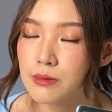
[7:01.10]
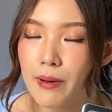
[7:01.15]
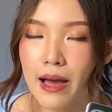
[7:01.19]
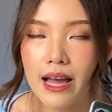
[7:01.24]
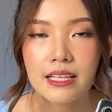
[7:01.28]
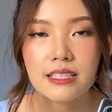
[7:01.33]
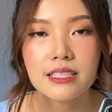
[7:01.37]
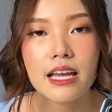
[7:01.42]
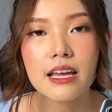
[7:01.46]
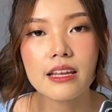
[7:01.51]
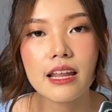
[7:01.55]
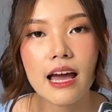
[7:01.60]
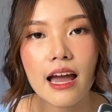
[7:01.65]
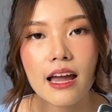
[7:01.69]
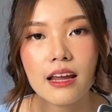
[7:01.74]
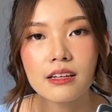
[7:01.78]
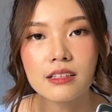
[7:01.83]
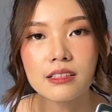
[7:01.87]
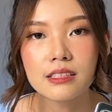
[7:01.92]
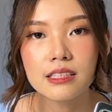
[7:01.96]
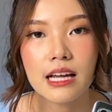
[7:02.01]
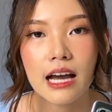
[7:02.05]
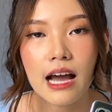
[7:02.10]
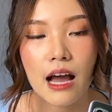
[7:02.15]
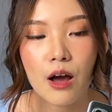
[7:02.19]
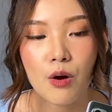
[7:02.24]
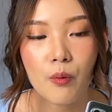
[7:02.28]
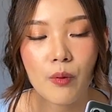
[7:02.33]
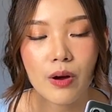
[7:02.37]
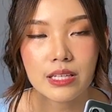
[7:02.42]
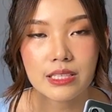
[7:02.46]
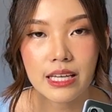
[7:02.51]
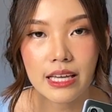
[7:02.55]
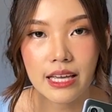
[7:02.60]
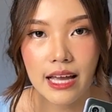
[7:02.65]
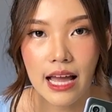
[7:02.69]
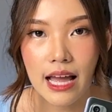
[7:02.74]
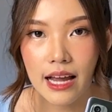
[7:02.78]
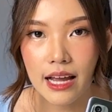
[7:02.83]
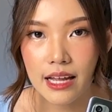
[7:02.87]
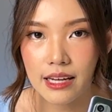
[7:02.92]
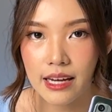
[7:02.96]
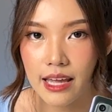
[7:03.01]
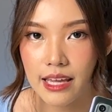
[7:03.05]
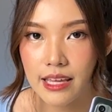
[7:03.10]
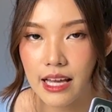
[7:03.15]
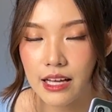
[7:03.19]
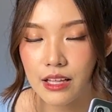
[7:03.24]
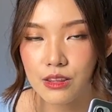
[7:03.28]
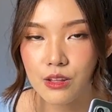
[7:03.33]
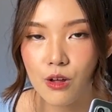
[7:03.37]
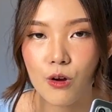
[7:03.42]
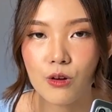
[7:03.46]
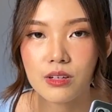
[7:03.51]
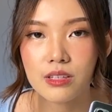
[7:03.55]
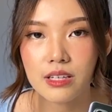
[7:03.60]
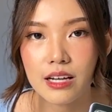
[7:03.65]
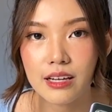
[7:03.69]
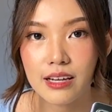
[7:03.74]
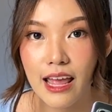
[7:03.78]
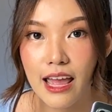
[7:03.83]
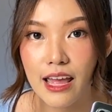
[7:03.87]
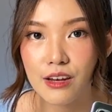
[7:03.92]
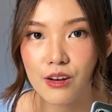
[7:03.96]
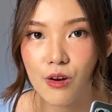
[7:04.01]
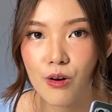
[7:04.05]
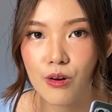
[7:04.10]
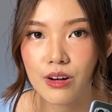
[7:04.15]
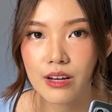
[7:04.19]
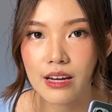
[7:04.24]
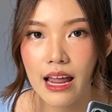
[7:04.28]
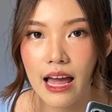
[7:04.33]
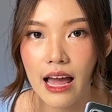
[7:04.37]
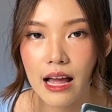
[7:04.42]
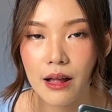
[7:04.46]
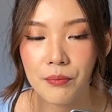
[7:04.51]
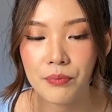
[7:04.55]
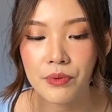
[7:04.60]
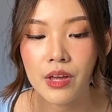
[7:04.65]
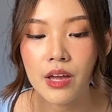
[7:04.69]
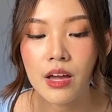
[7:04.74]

สบายใจได้เลยยนะคะว่าใช้งานกันได้อย่างต่อเนื่องแน่นอนนะ